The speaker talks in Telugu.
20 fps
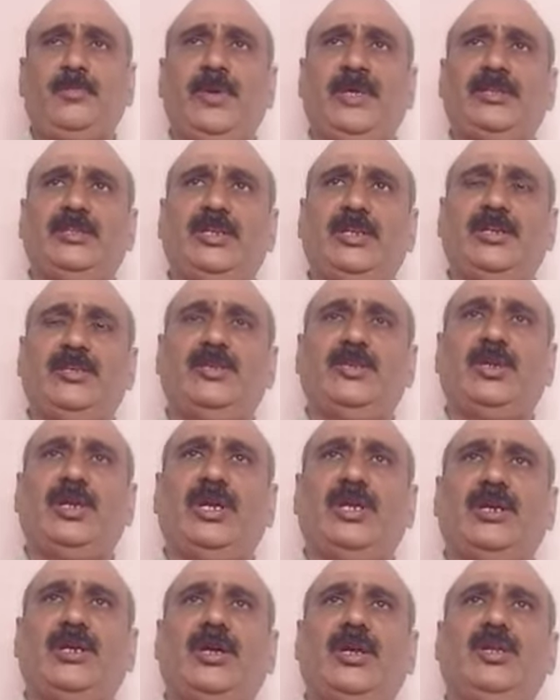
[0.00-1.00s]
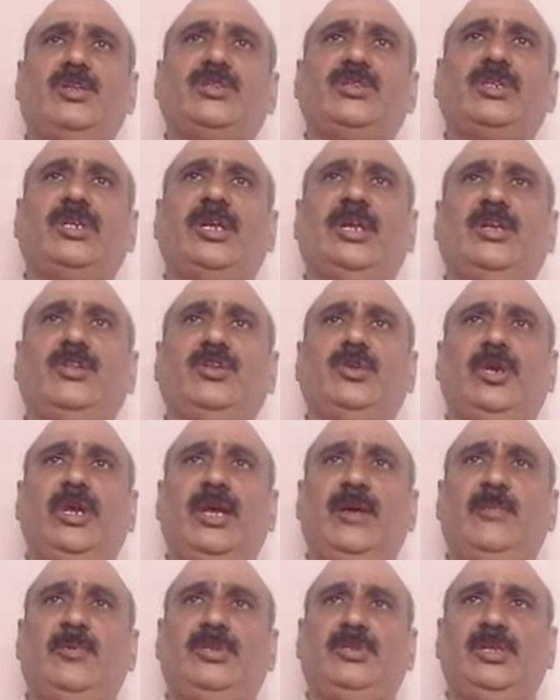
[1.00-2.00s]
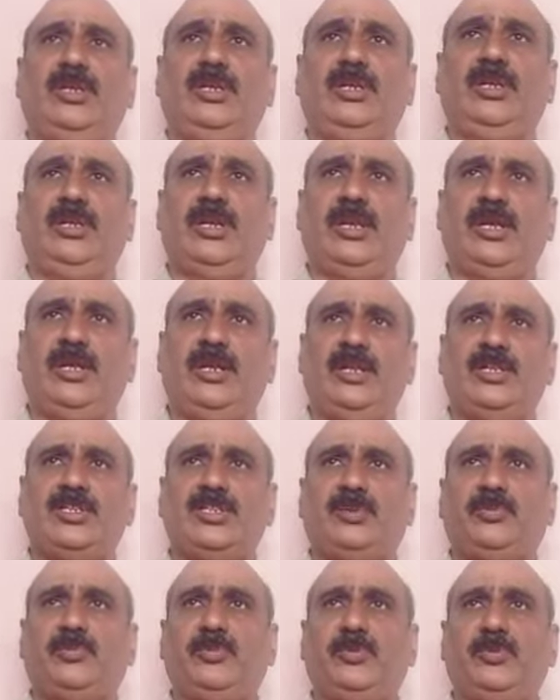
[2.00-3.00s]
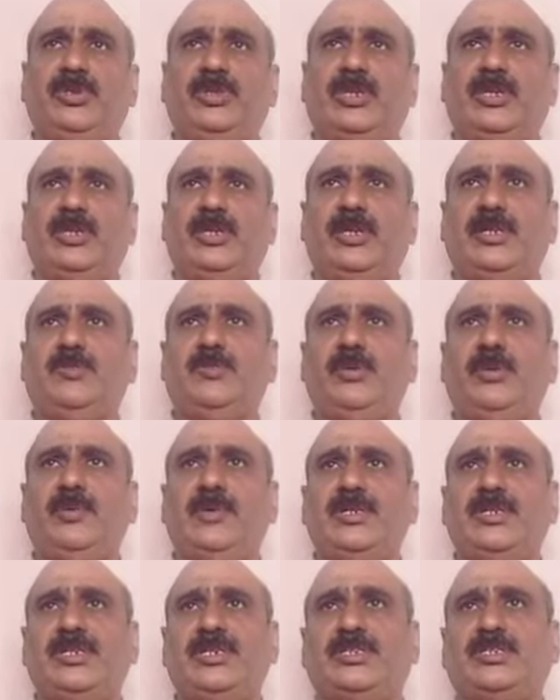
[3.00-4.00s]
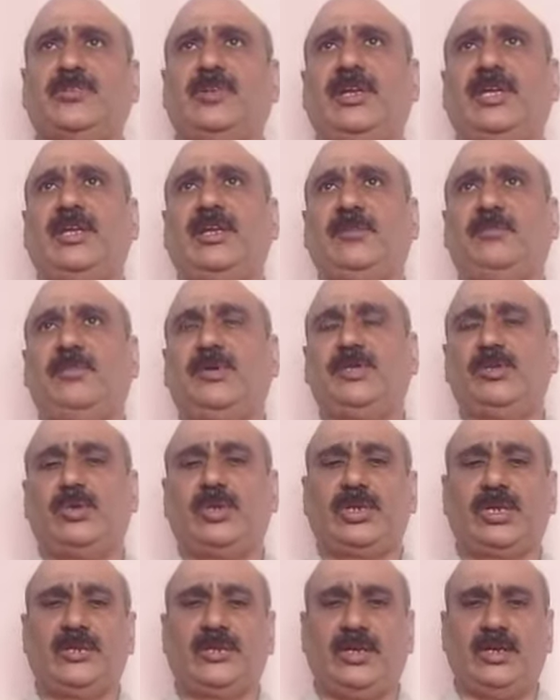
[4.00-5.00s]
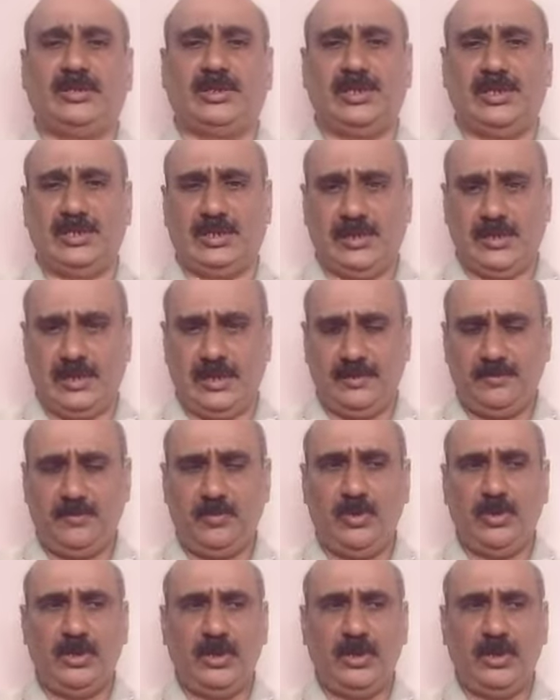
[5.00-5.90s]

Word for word: మరి పెద్దలకు ఎందుకు ఇలాంటి ఆలోచన రాలేదో లేకపోతే ఇలా నేను చెప్తున్నట్టు ఇంప్లిమెంట్ చేస్తే వాళ్ళకి ఏమైనా ఇబ్బందులు ఉంటాయో నాకు తెలియదు కానీ